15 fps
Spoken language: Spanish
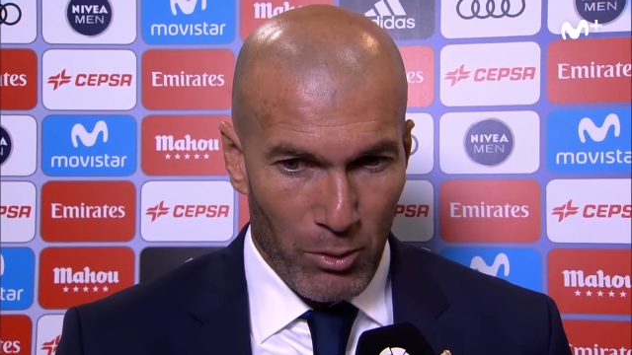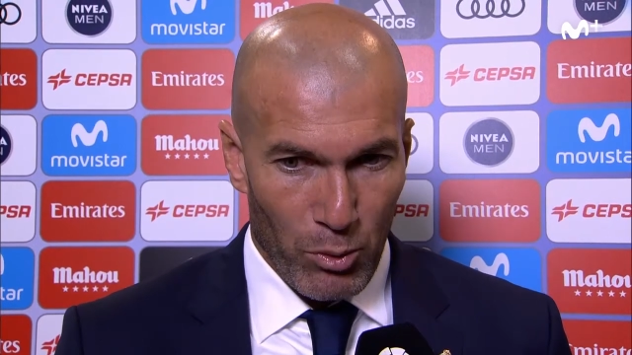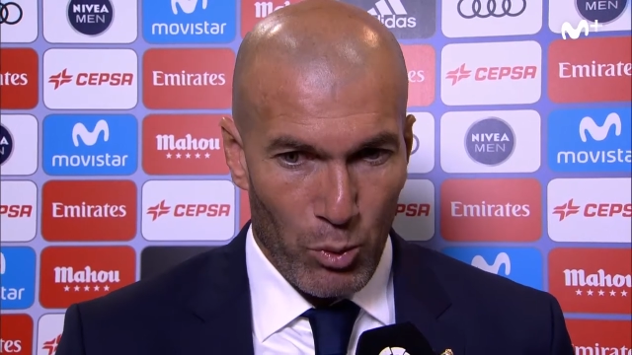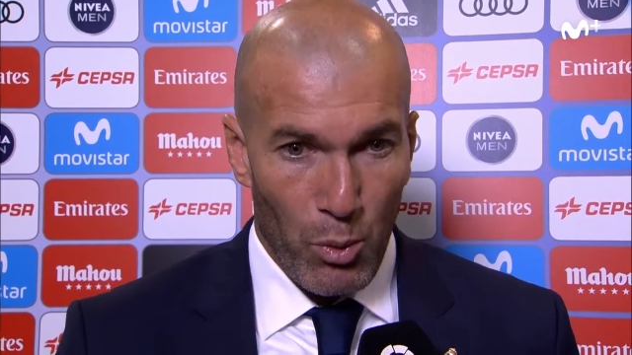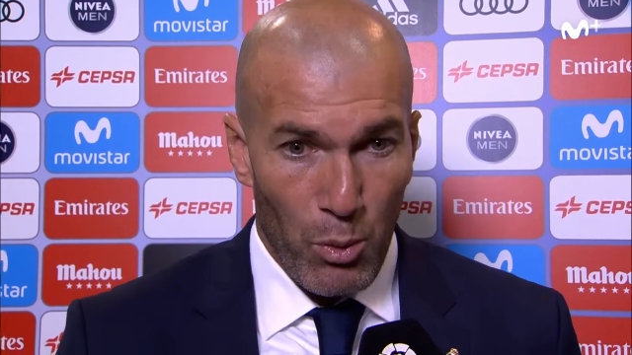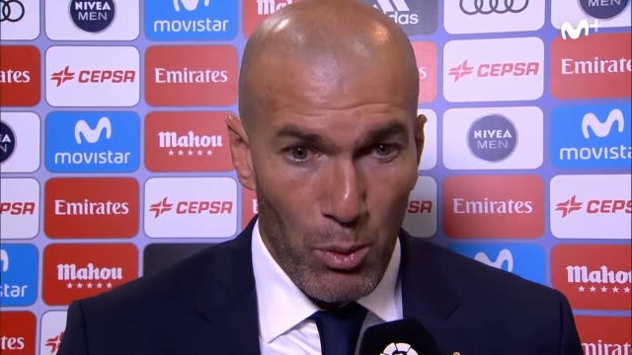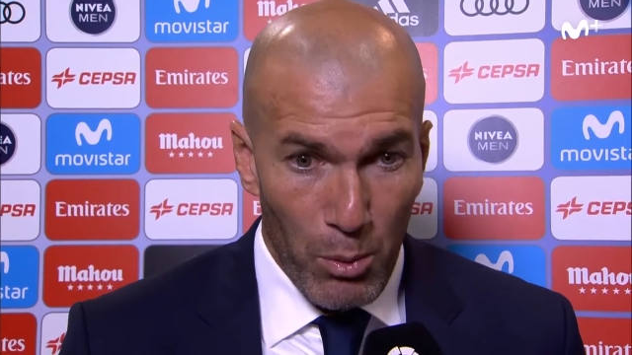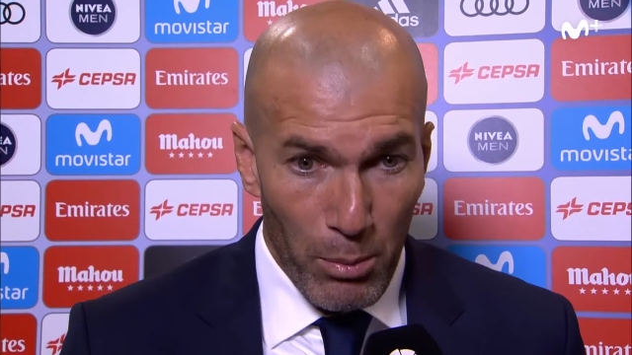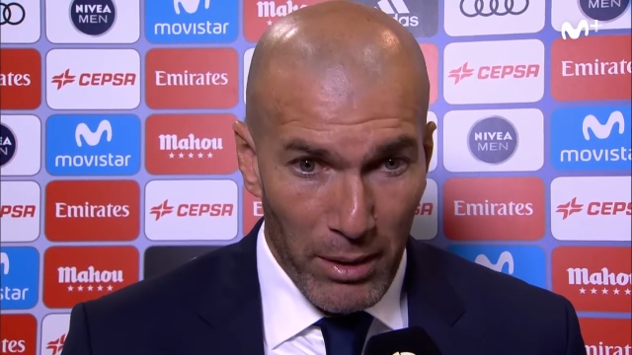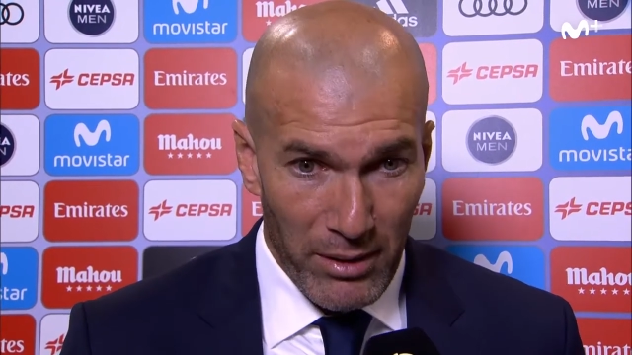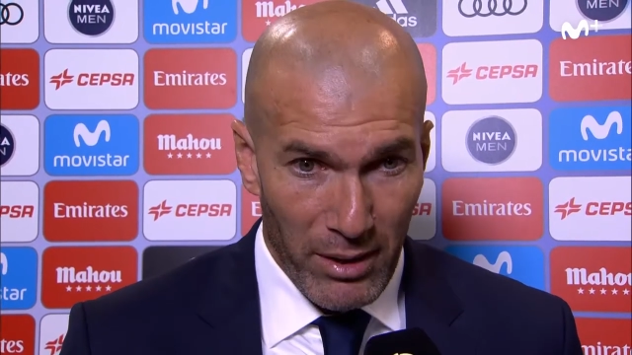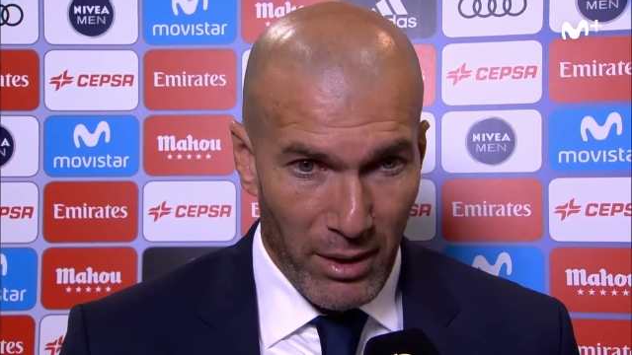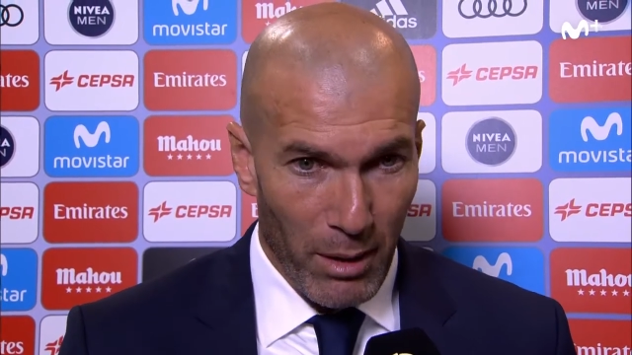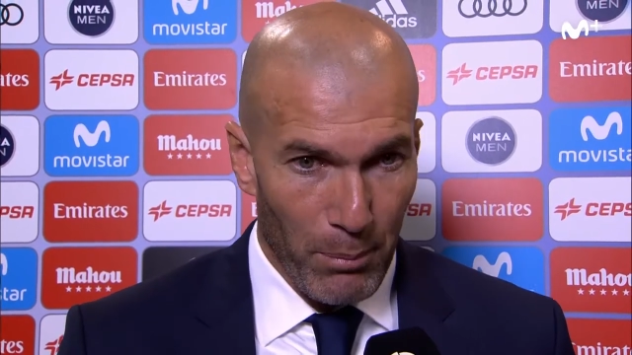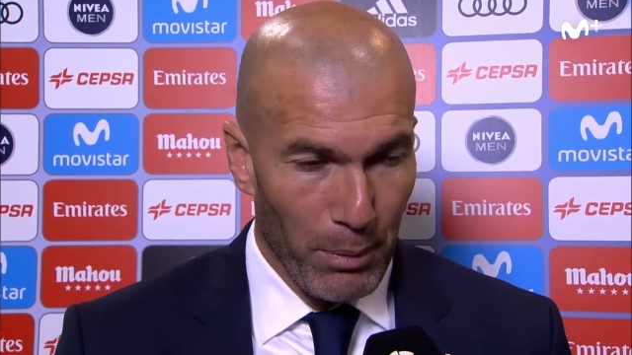tú
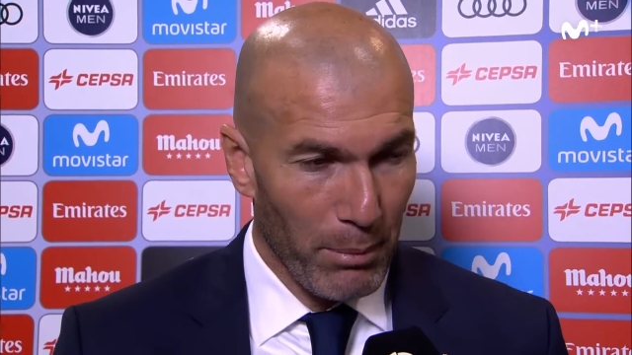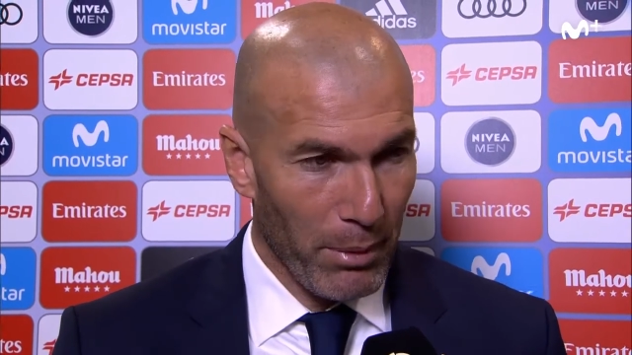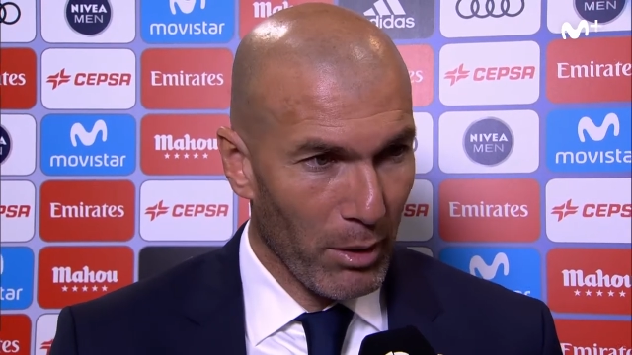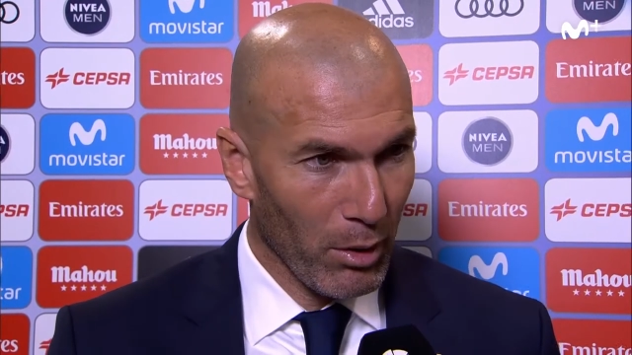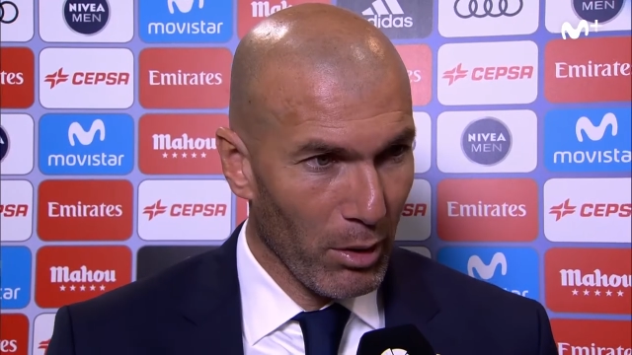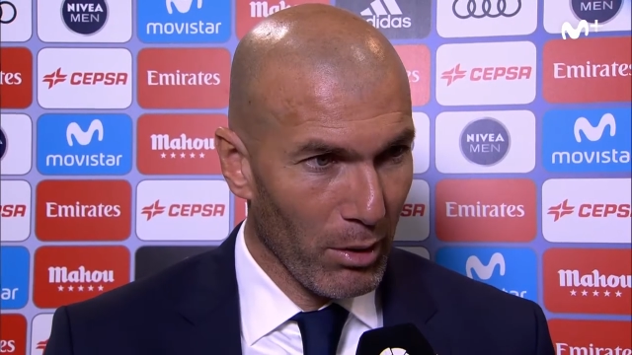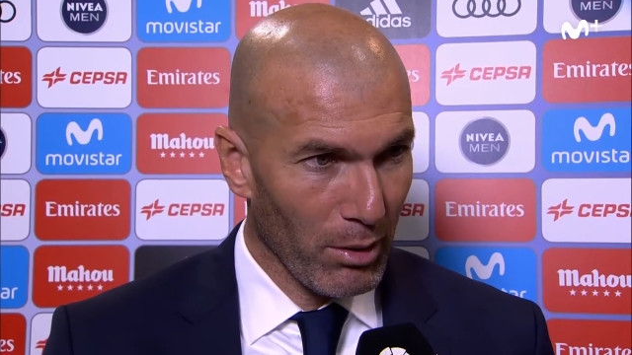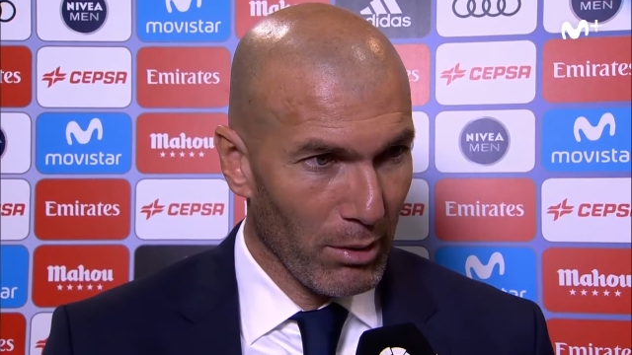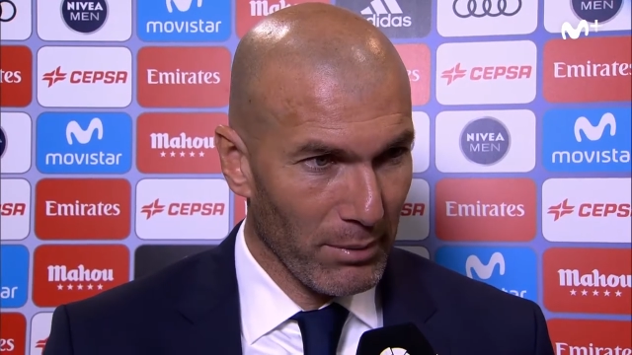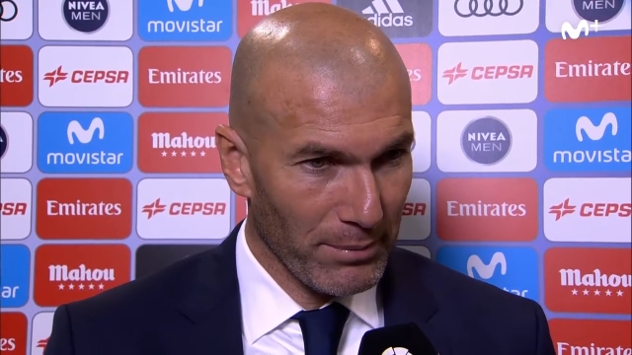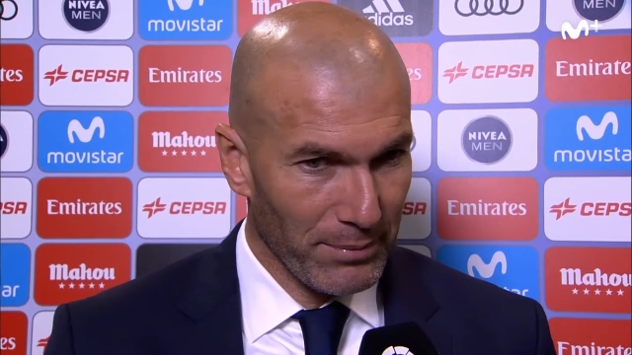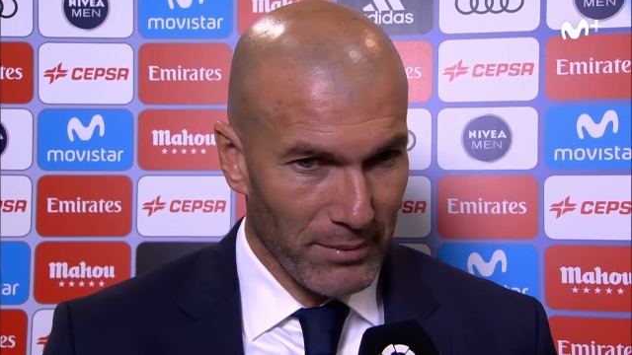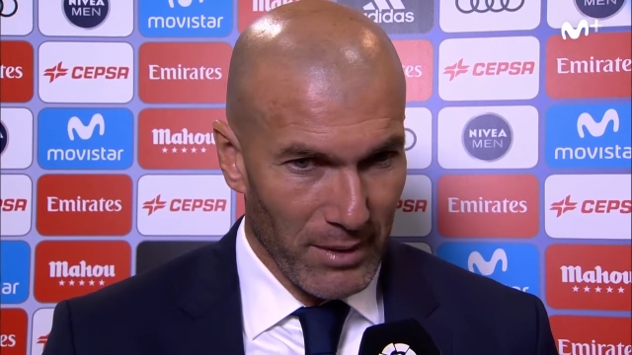meter el primer gol,